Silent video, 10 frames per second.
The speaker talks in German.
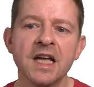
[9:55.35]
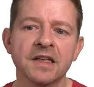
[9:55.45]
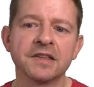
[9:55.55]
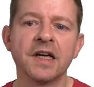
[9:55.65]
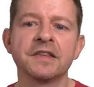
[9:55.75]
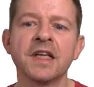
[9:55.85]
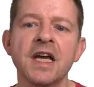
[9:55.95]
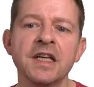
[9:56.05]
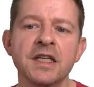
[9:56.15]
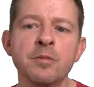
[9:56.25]
Das heißt,
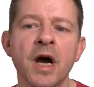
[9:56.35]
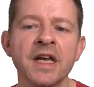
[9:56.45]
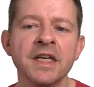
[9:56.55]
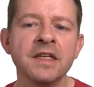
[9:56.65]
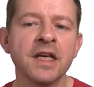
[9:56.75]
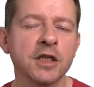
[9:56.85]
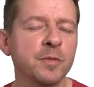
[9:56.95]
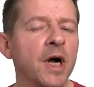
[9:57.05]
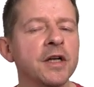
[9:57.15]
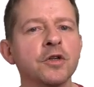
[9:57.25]
die beiden
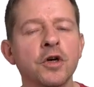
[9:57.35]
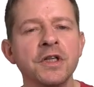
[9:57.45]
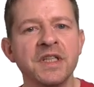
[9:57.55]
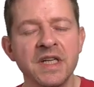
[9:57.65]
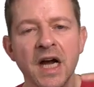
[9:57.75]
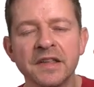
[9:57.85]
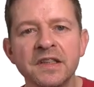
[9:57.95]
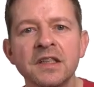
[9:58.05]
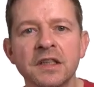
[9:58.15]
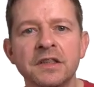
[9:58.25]
Indexspalten können nicht die
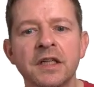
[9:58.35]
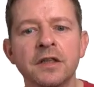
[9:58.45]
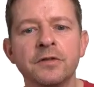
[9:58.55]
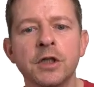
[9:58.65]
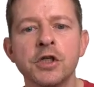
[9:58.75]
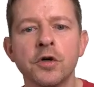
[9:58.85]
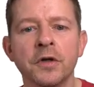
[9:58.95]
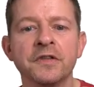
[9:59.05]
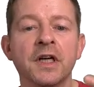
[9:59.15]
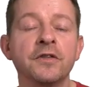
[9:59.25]
einzigen Kriterien für den
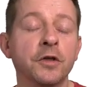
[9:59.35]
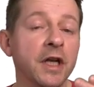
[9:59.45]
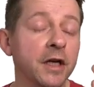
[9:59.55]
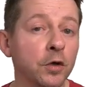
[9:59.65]
Joint sein, sondern der